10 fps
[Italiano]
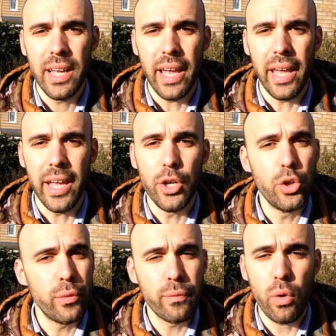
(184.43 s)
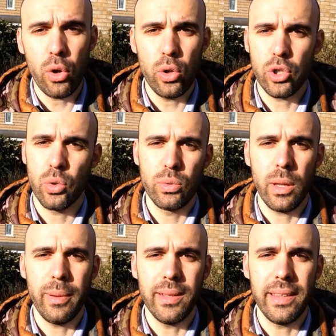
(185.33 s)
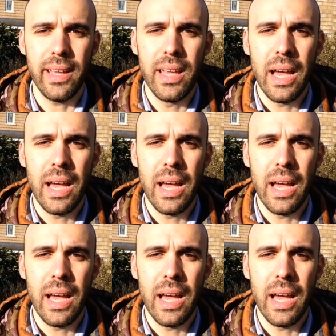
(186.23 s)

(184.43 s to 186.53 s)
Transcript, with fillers: e non voglio assolutamente